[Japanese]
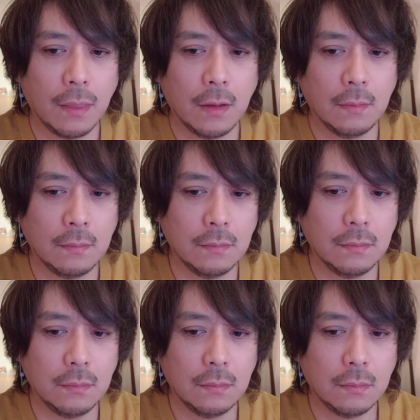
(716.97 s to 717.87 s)
うん。
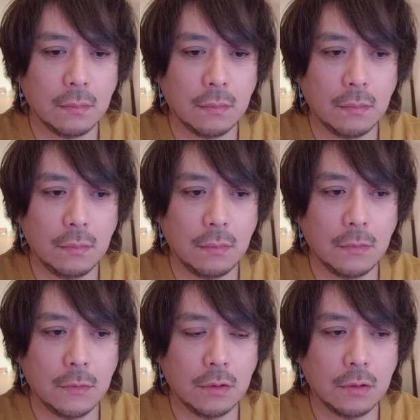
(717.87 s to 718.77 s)

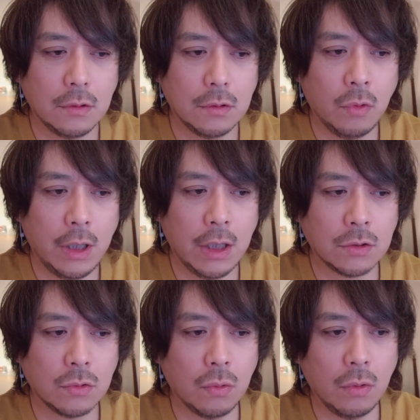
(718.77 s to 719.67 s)
もはや
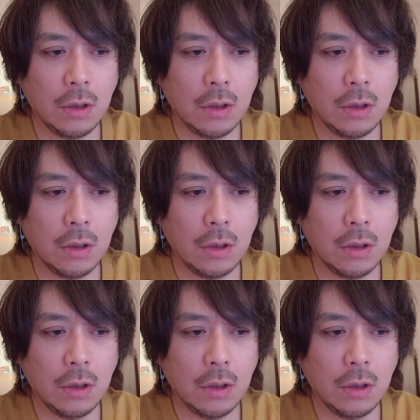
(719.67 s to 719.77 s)
そこに